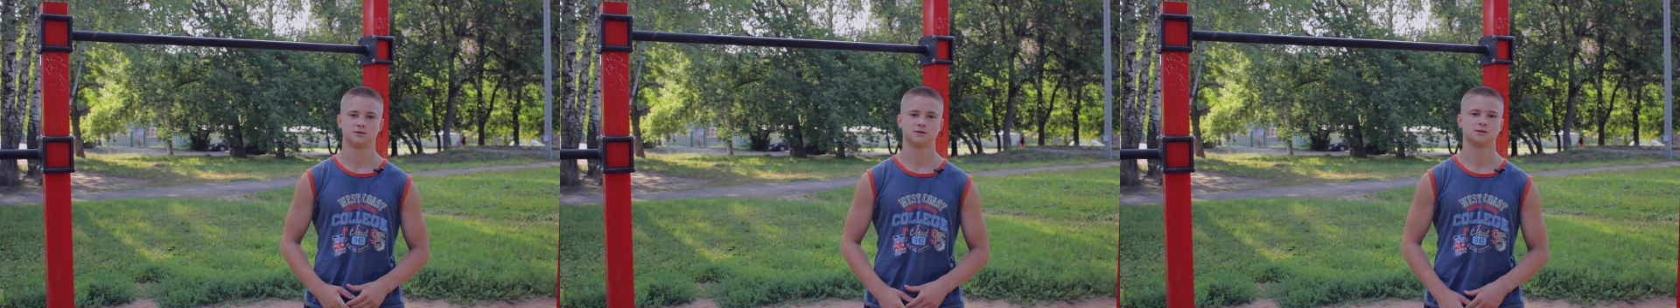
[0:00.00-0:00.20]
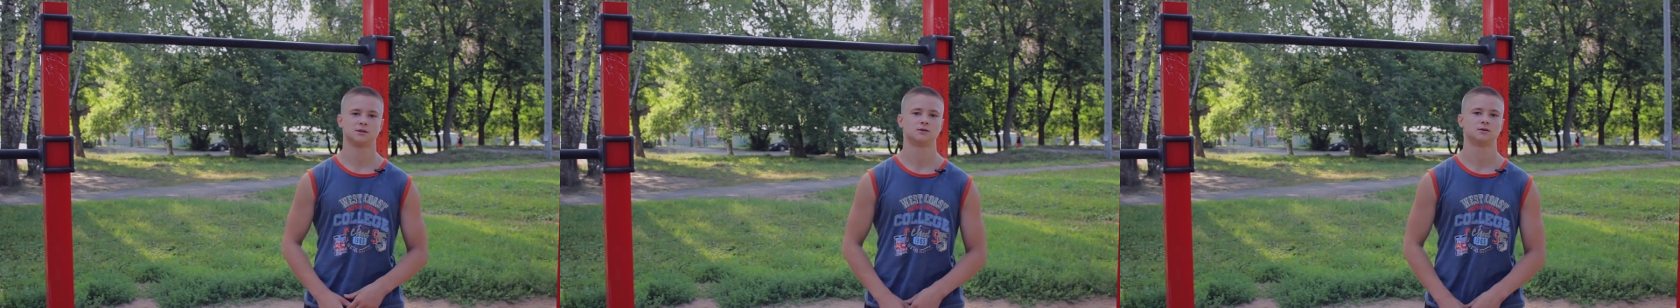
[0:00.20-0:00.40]

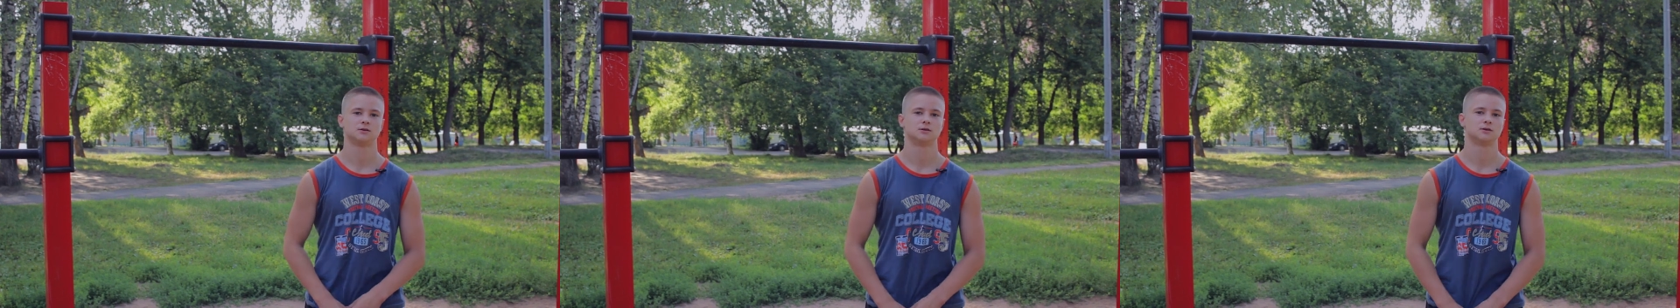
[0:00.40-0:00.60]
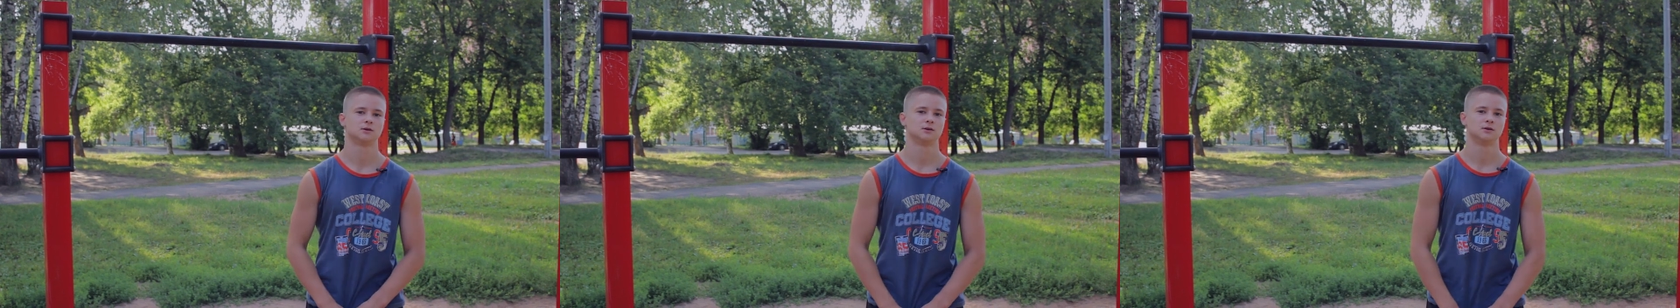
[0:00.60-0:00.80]

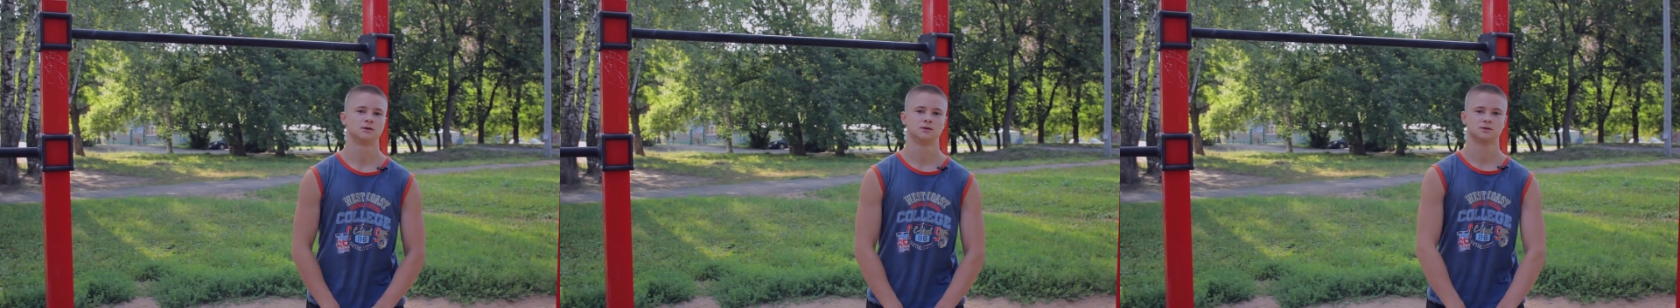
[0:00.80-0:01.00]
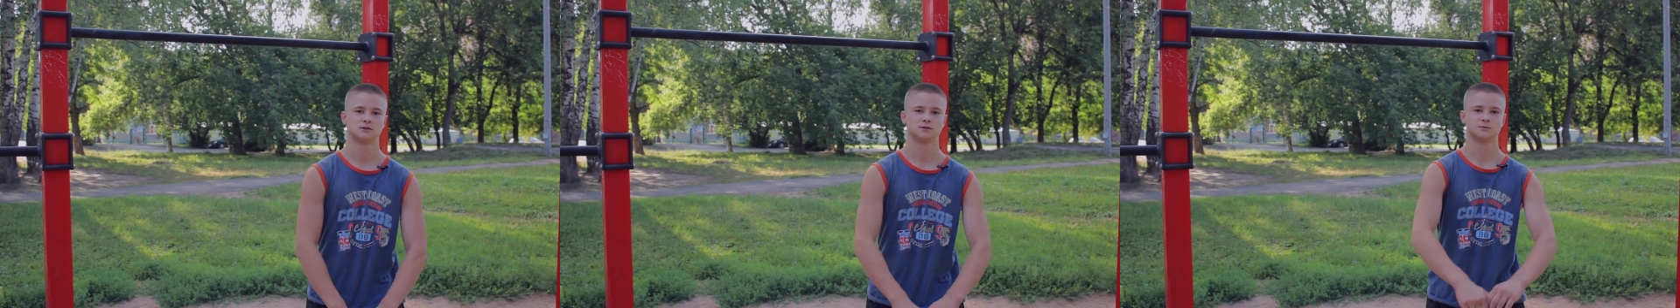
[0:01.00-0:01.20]
сделать
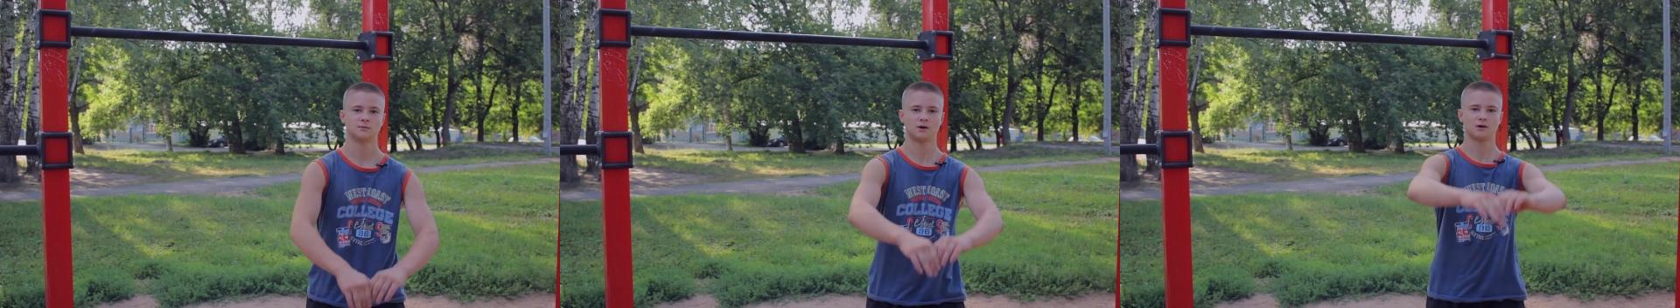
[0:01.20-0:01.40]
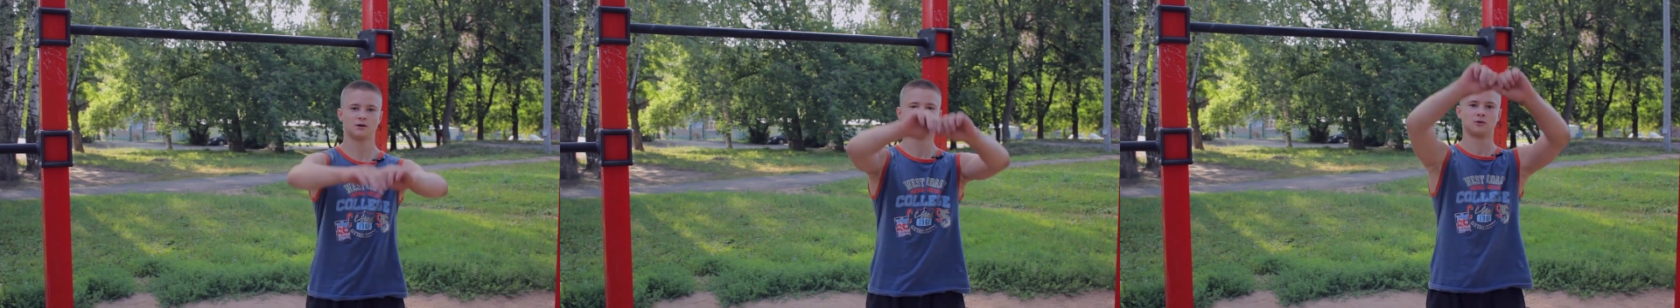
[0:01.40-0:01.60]

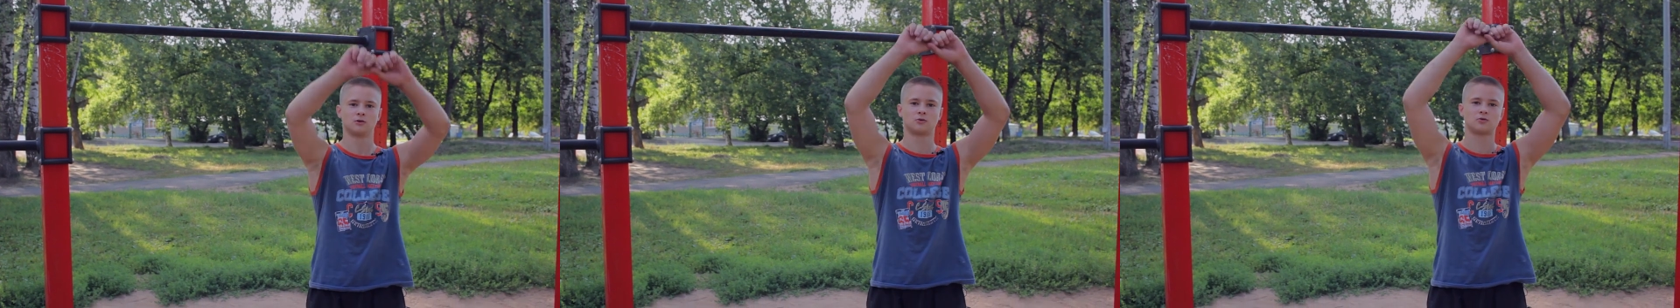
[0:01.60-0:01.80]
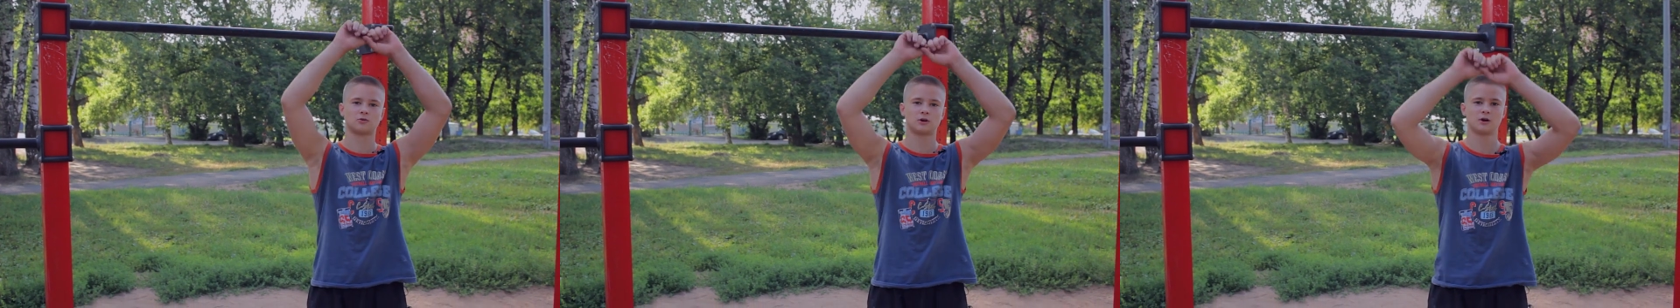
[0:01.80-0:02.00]
замах
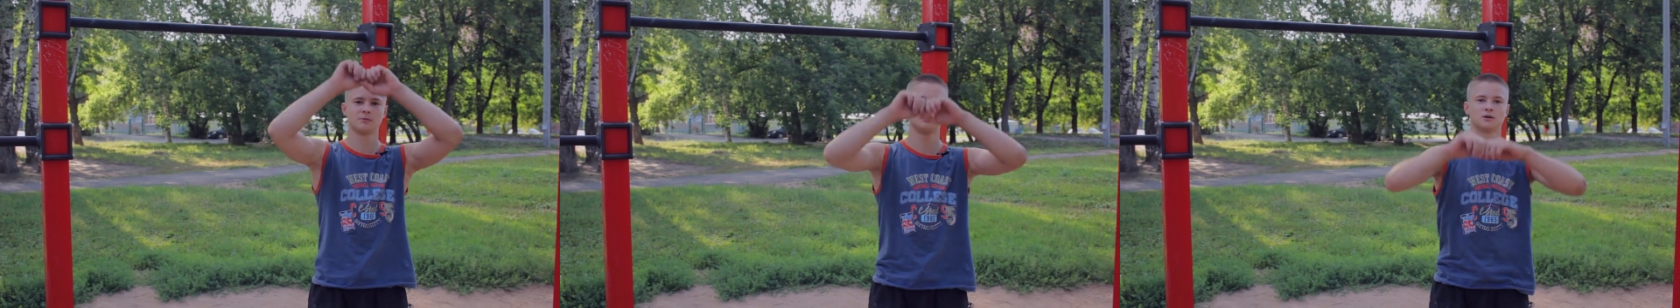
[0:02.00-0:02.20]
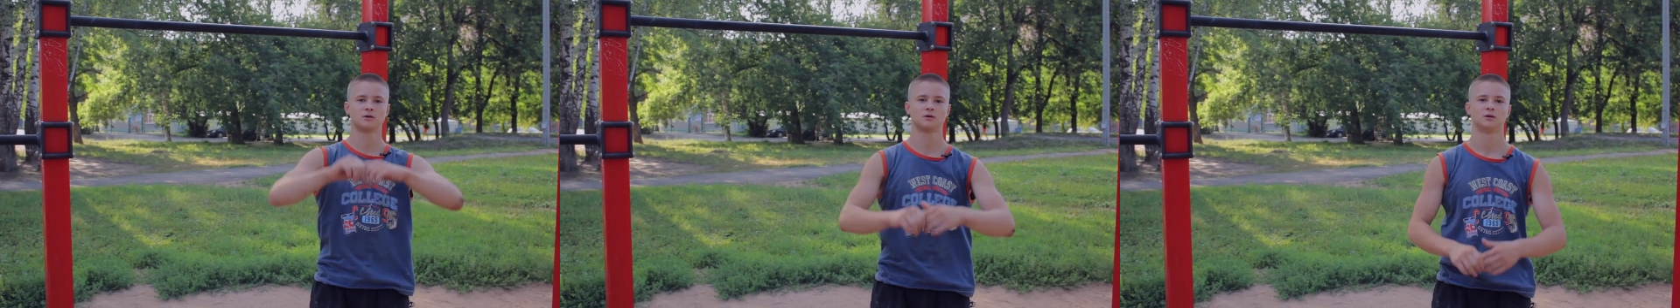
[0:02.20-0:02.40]

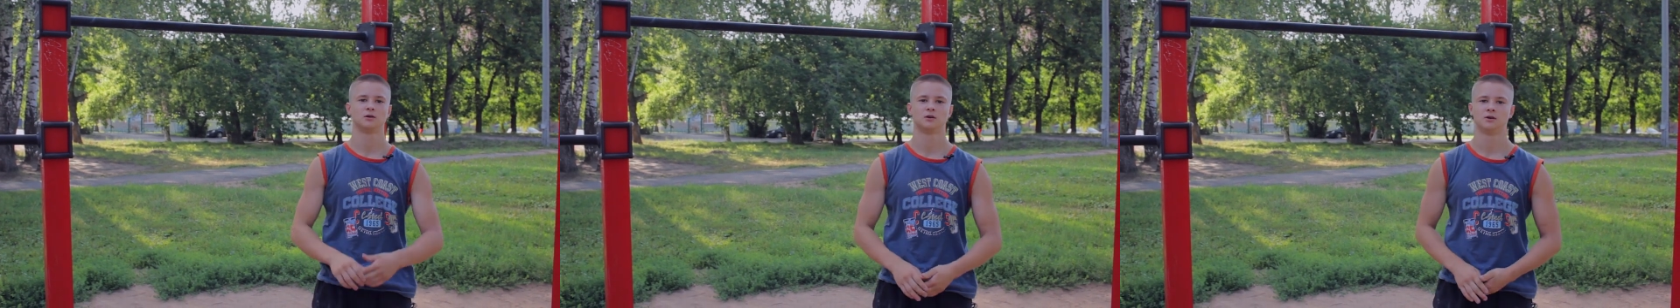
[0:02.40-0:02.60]
руками,